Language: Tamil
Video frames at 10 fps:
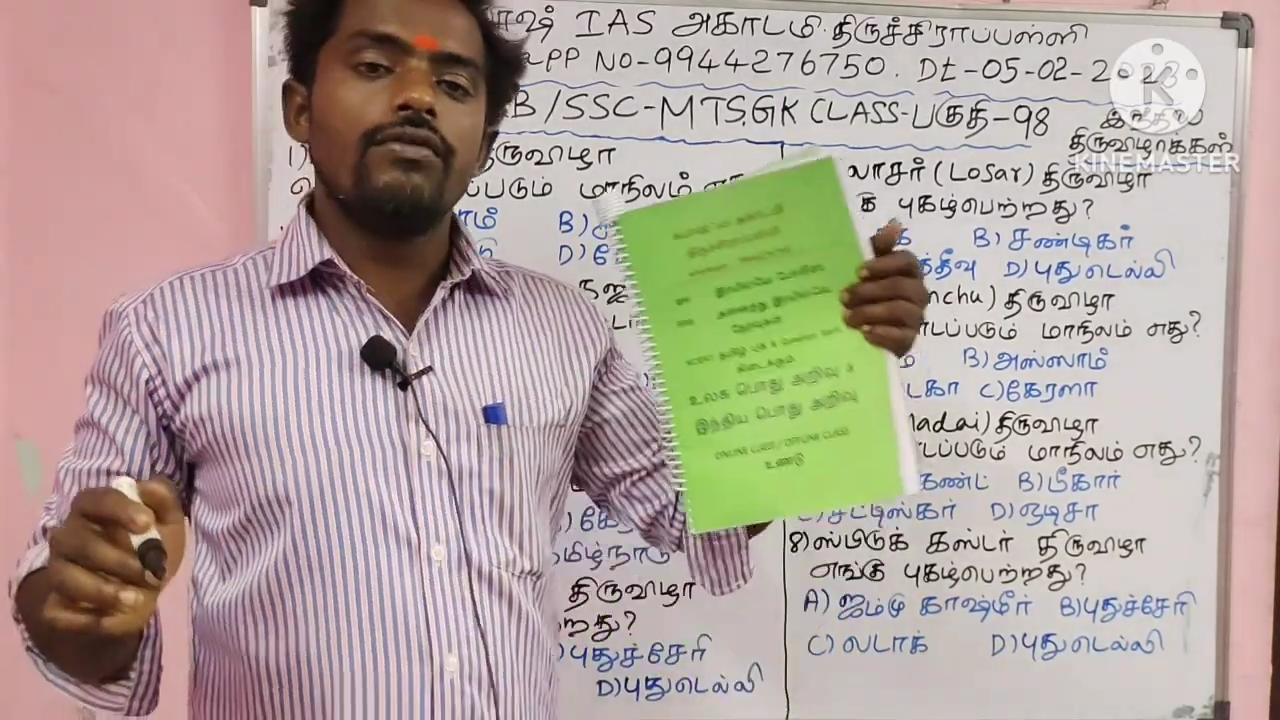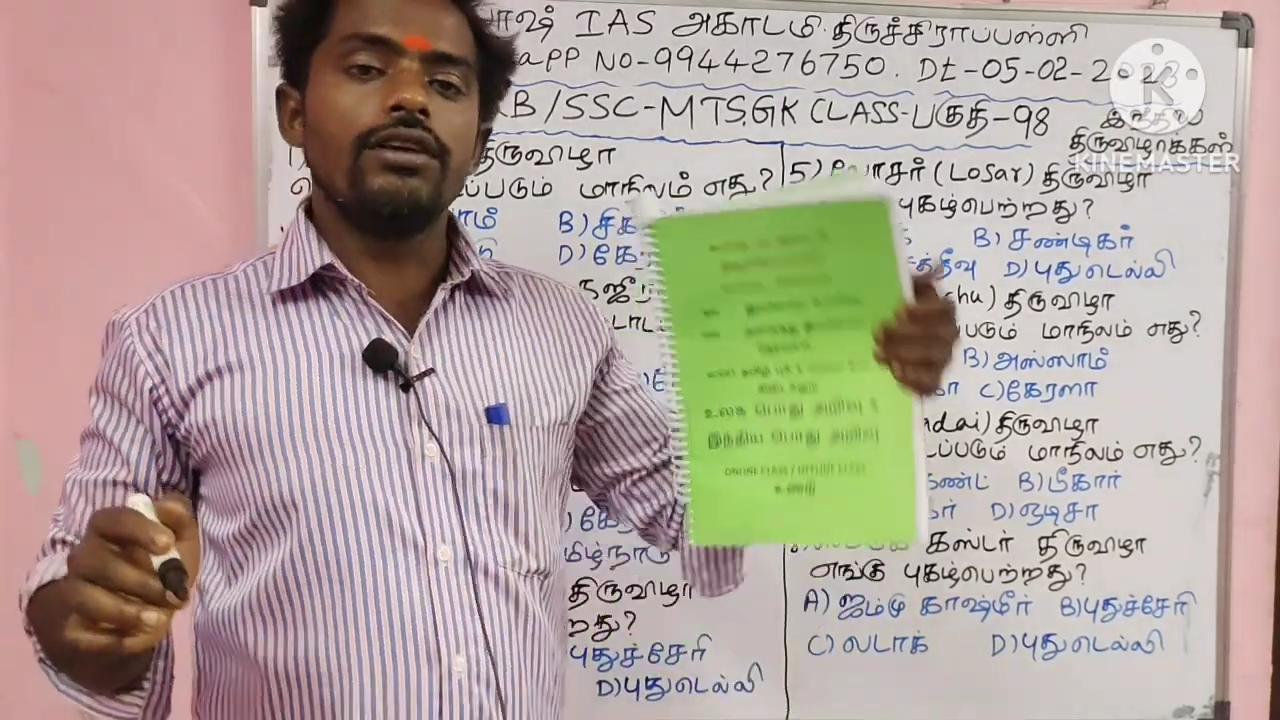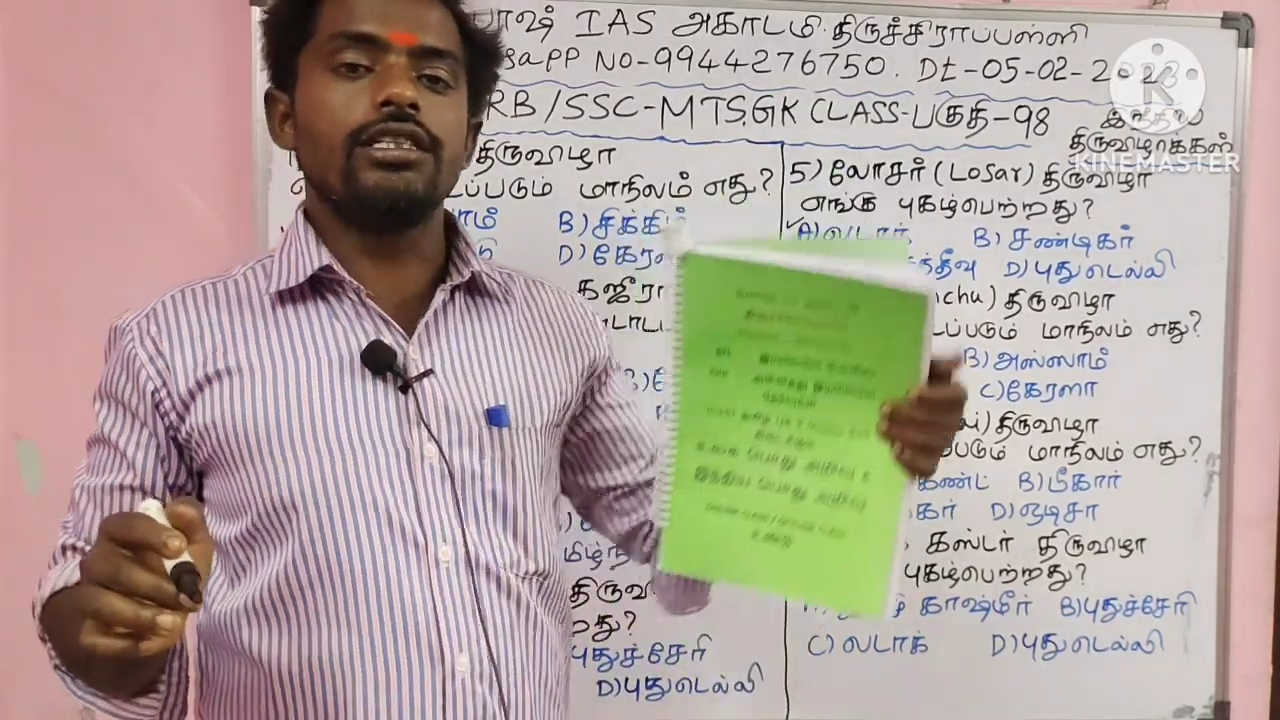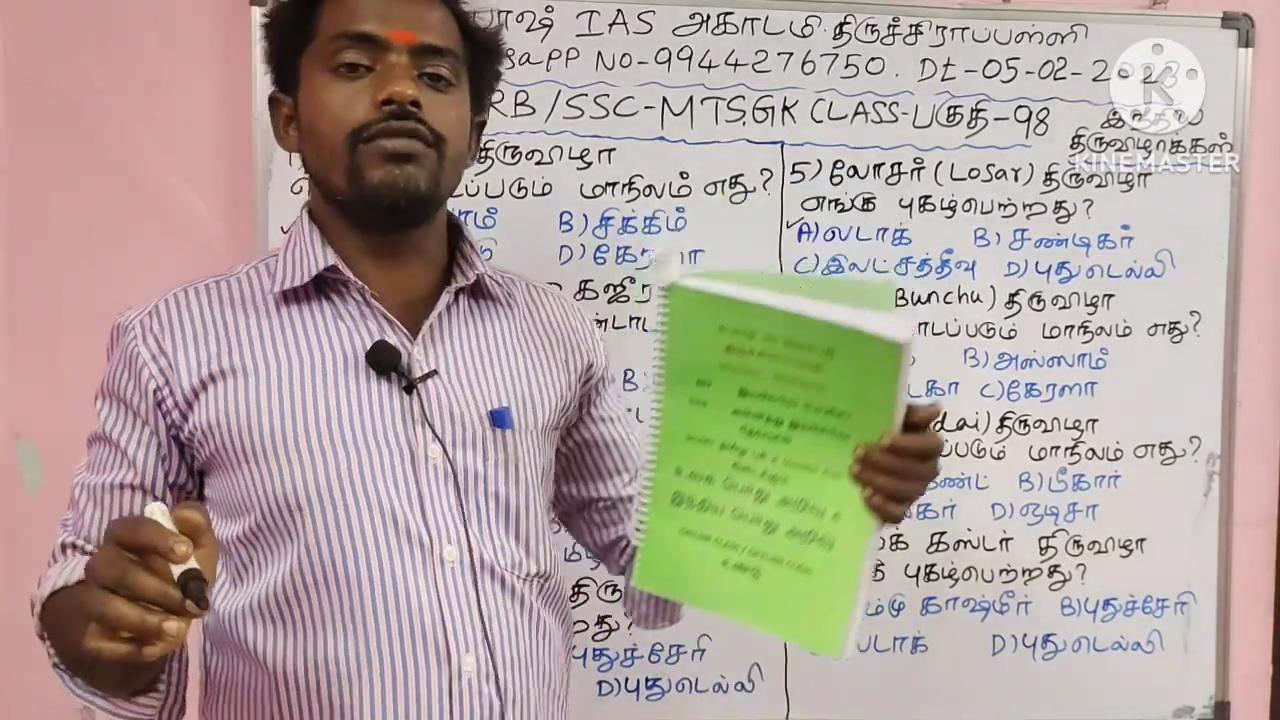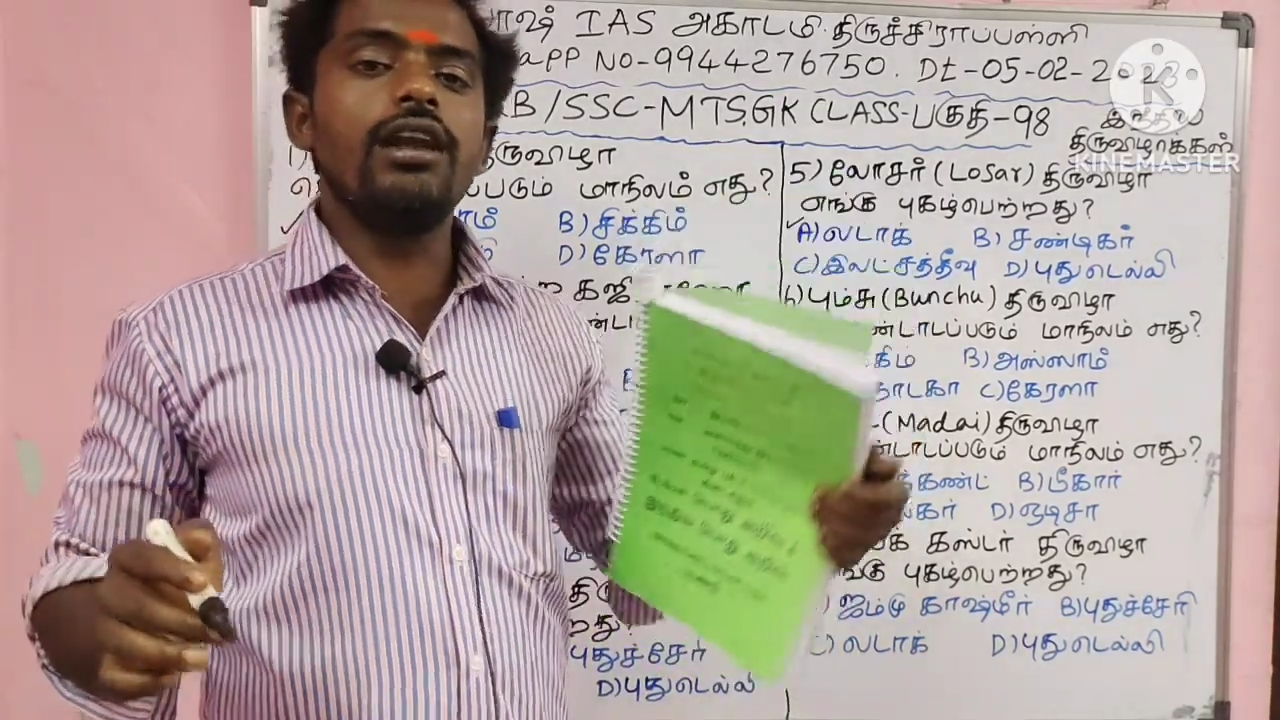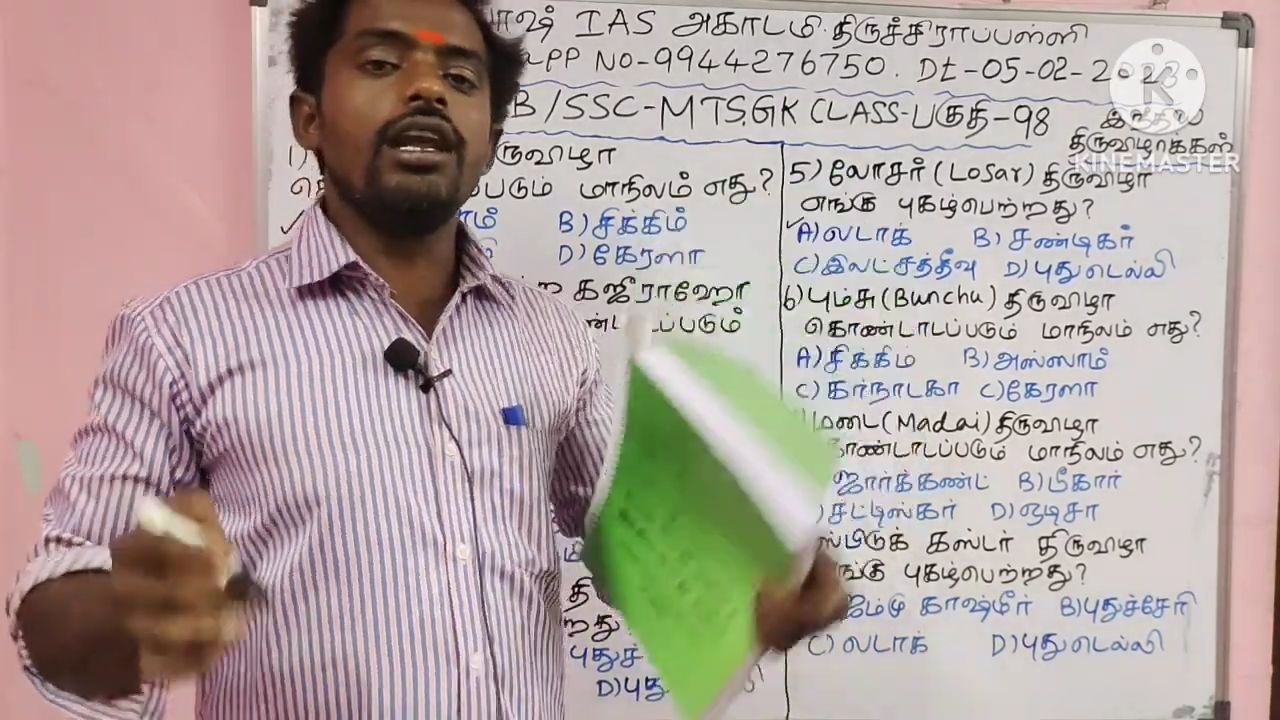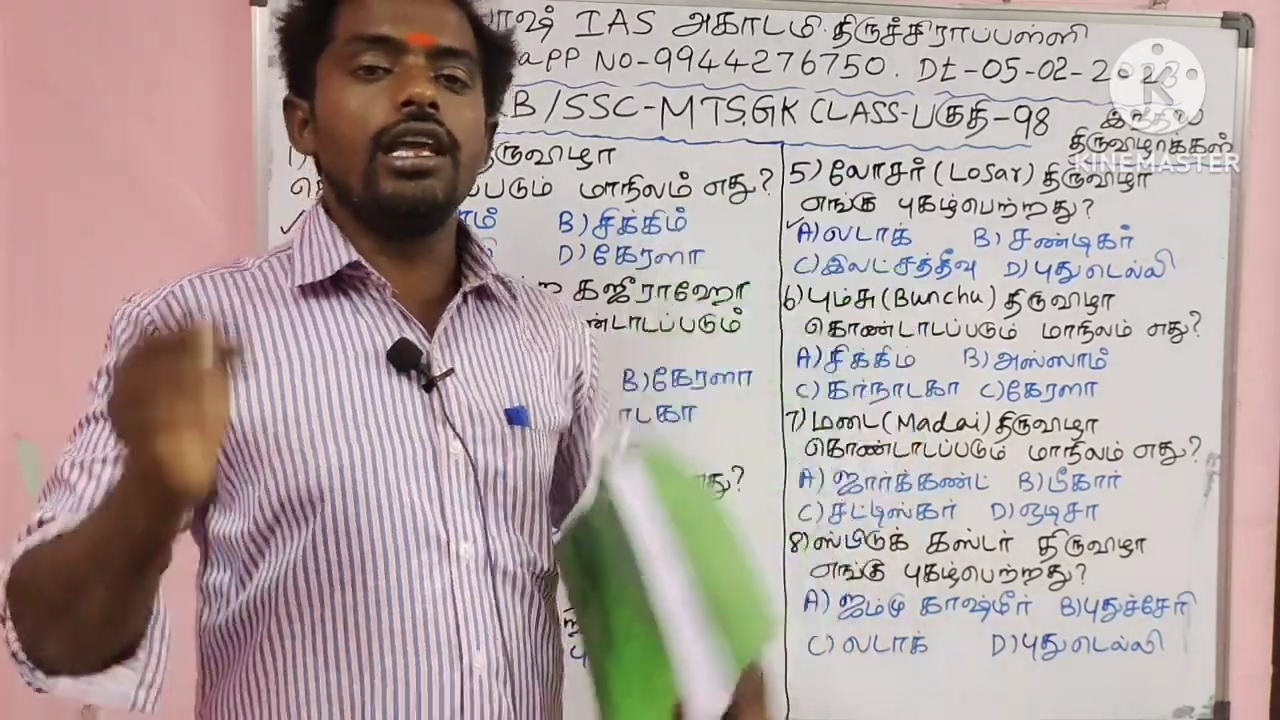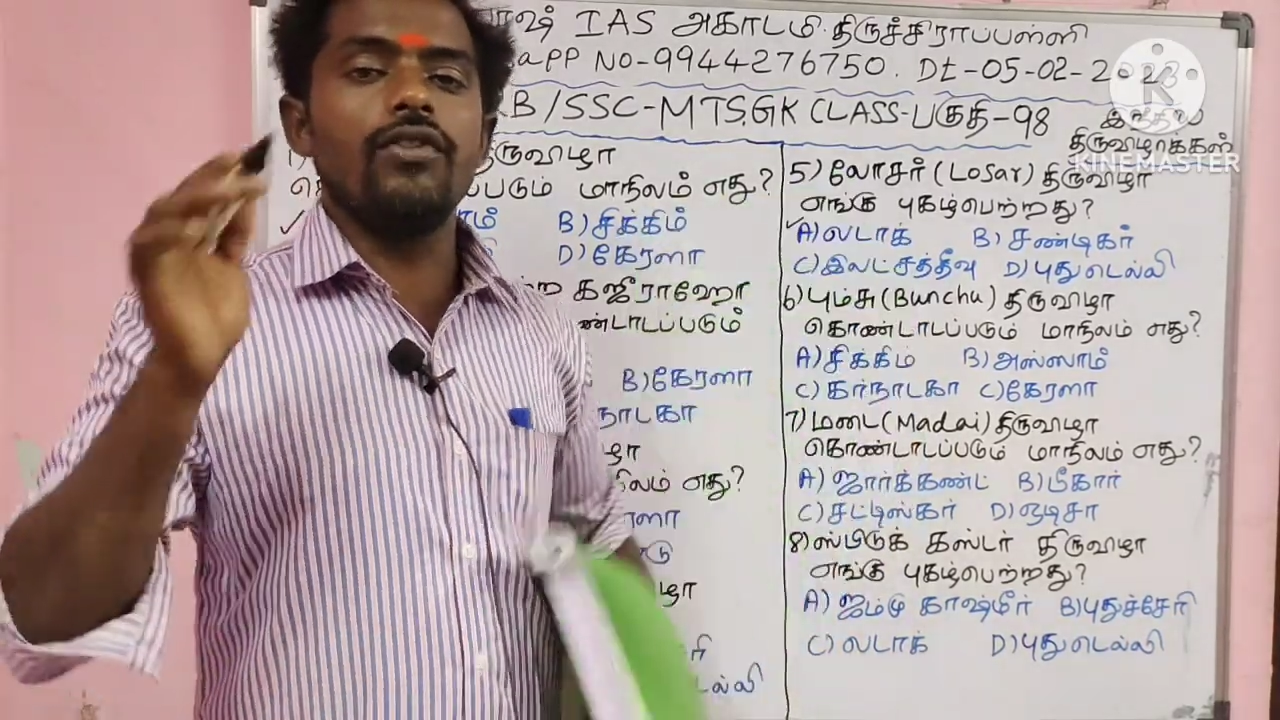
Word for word: ஃபெஸ்டிவல்